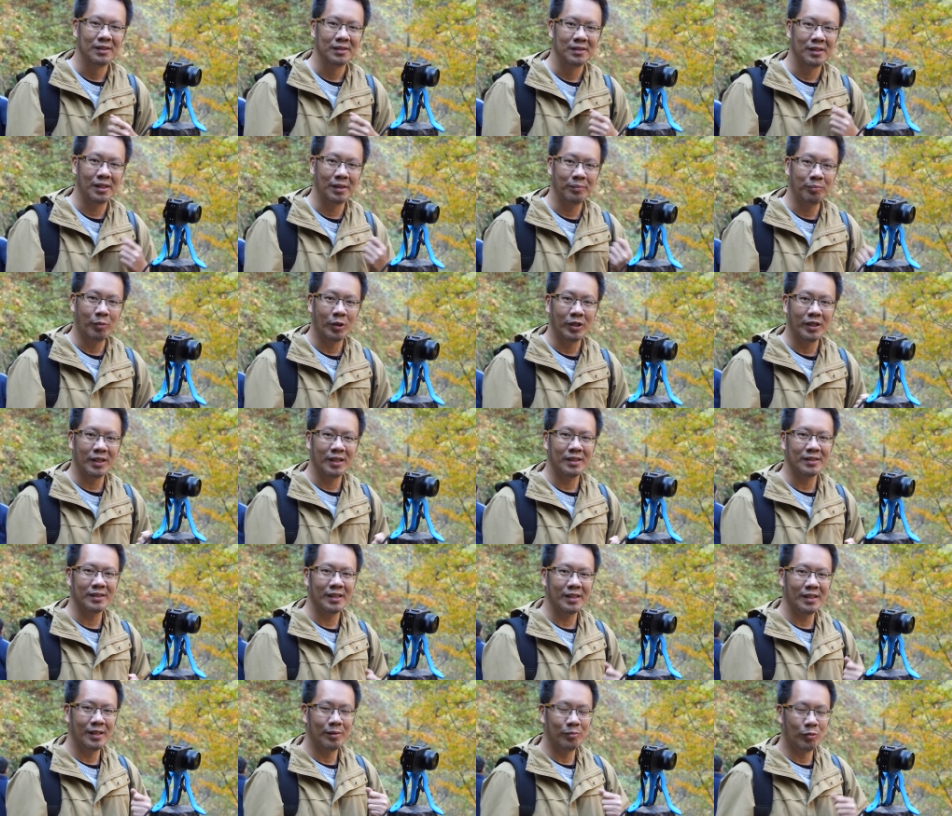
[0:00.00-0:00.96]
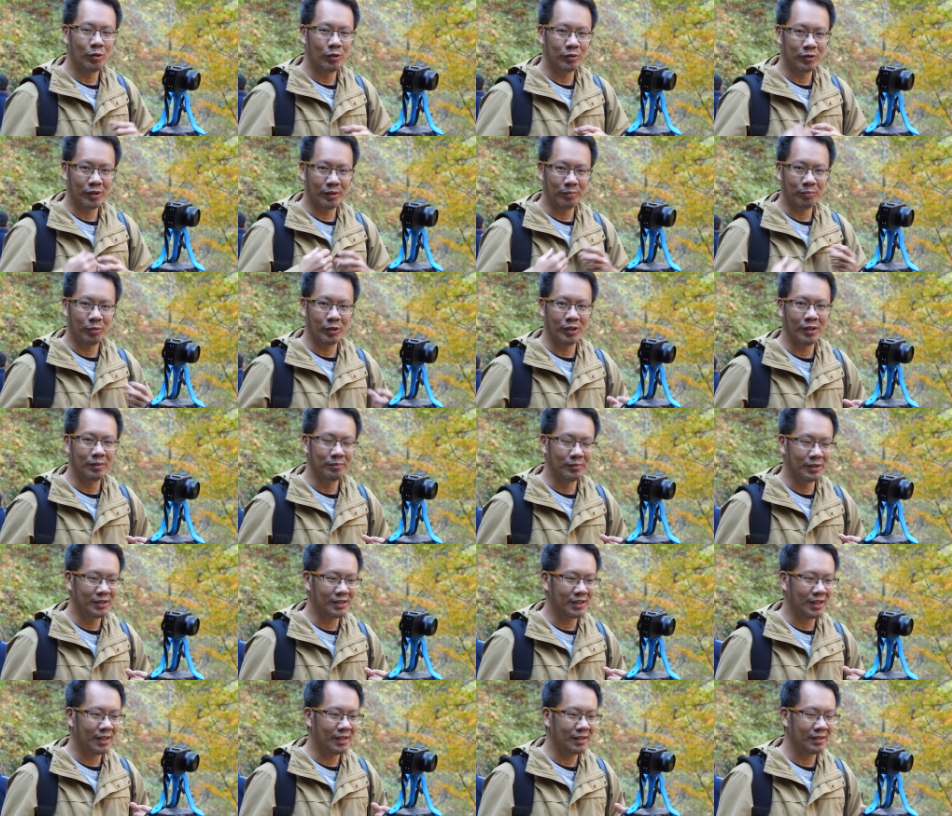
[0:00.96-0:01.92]
tripod ya, saya nggak bawa tripod yang
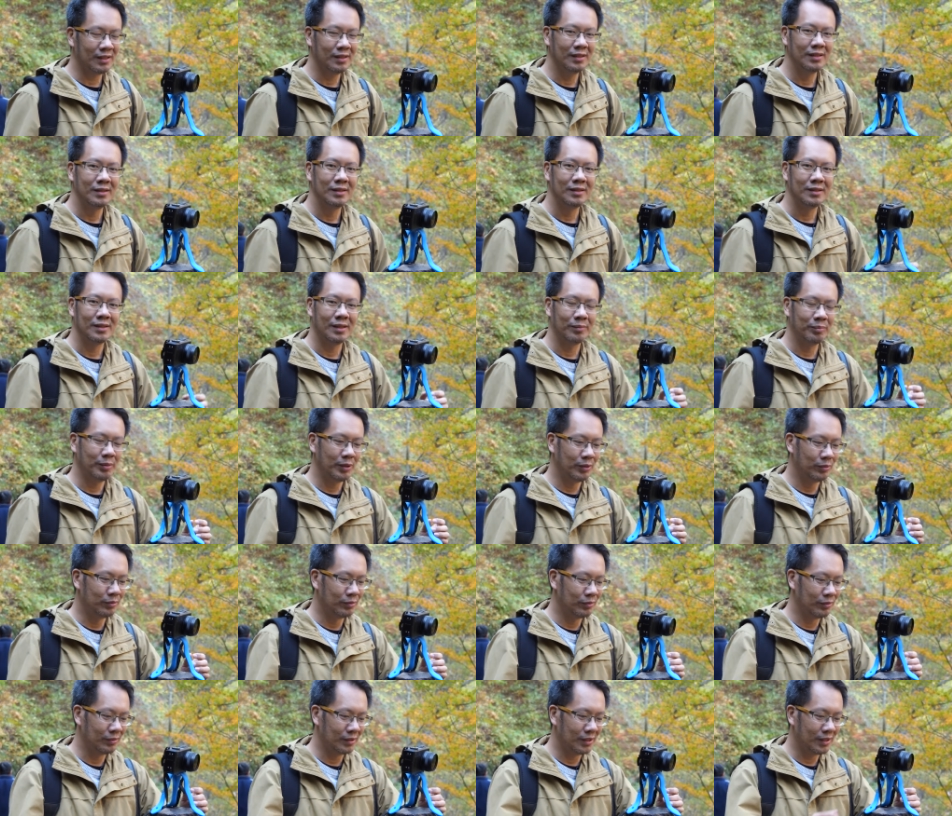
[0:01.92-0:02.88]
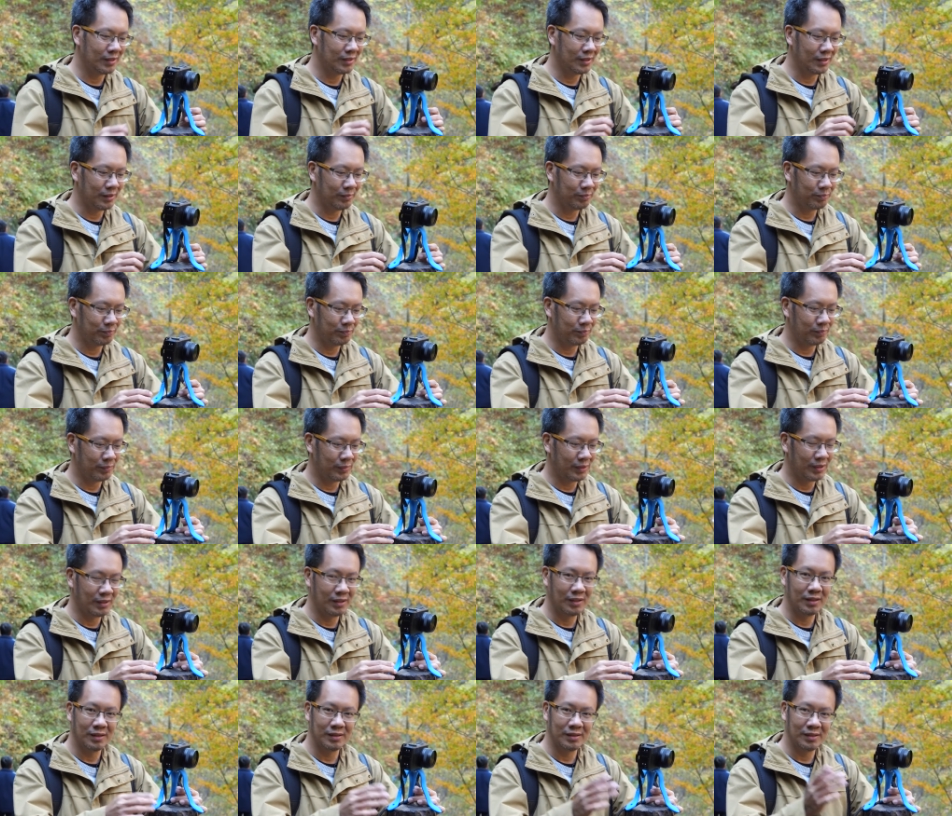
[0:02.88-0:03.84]
besar. Tapi untungnya trip,
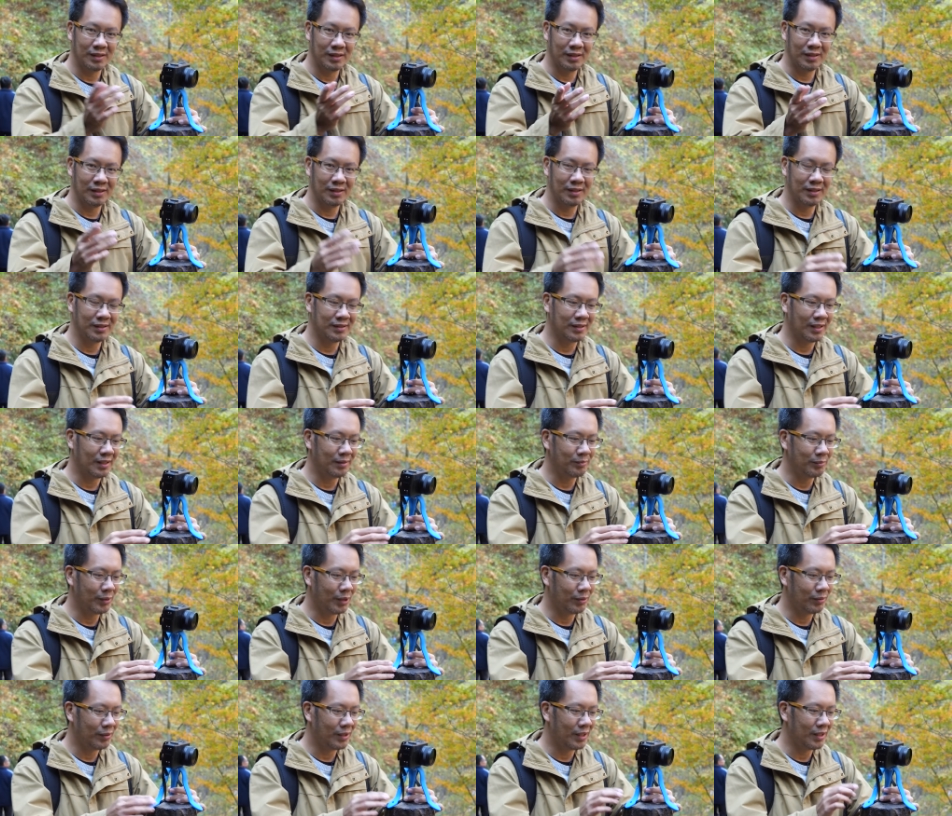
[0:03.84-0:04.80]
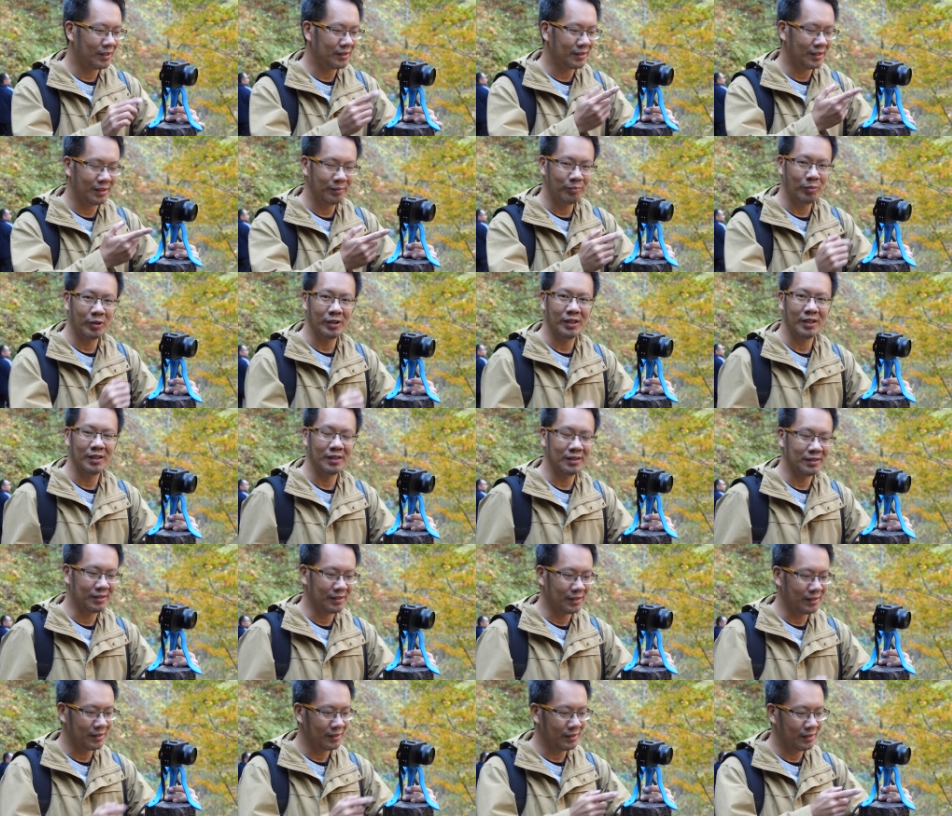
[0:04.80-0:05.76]
eh, si Isan bawa tripod yang
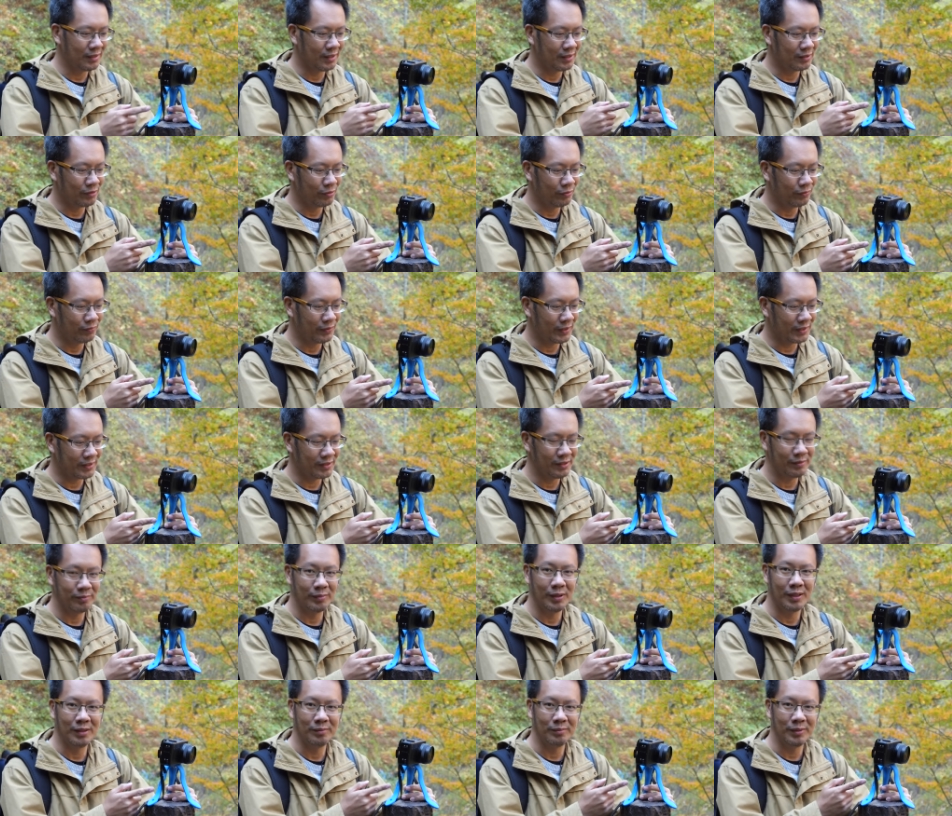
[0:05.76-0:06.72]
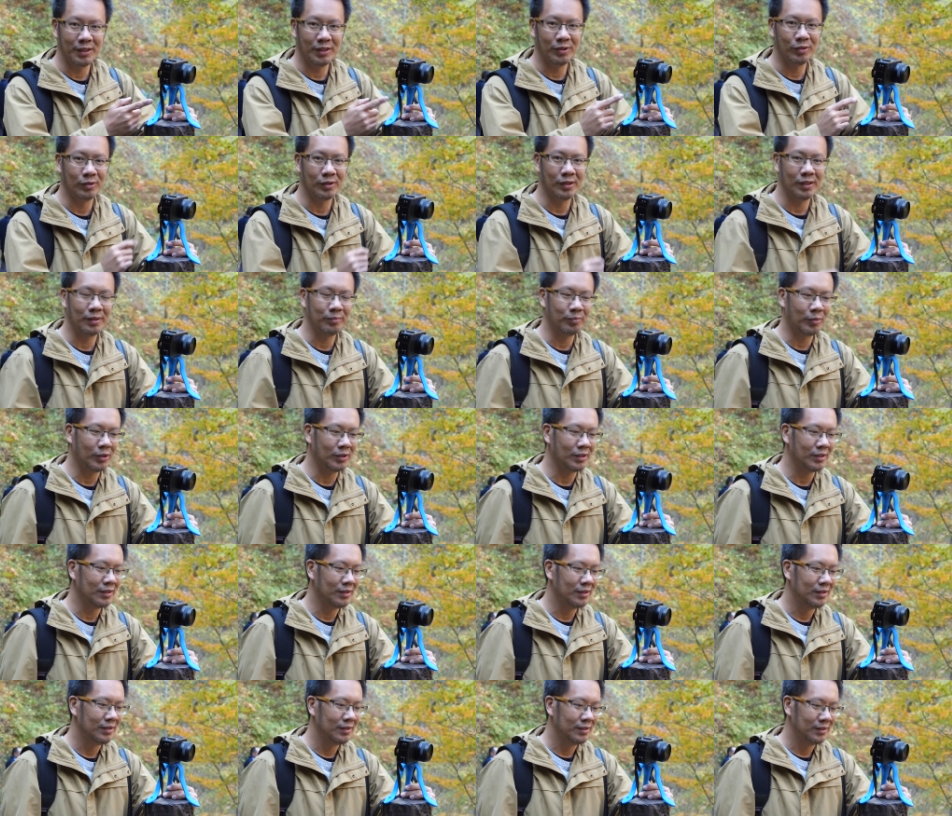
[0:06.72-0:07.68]
kecil, yaitu flexible Migo tripod.
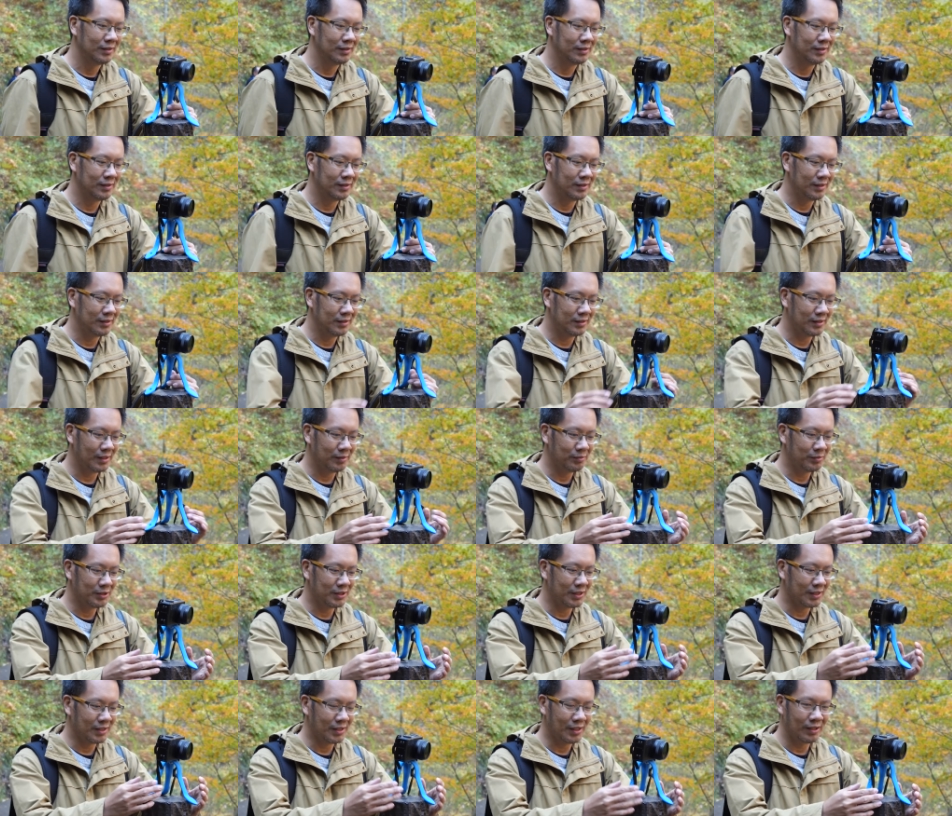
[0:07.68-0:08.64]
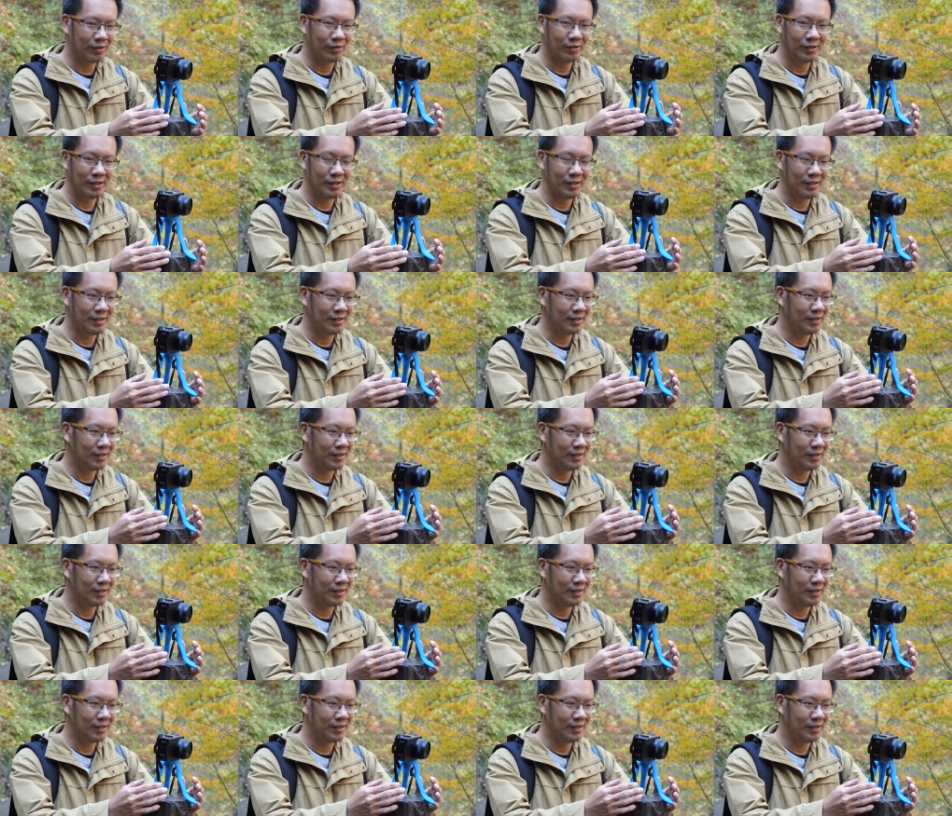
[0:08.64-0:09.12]
Di sini saya bisa taruh di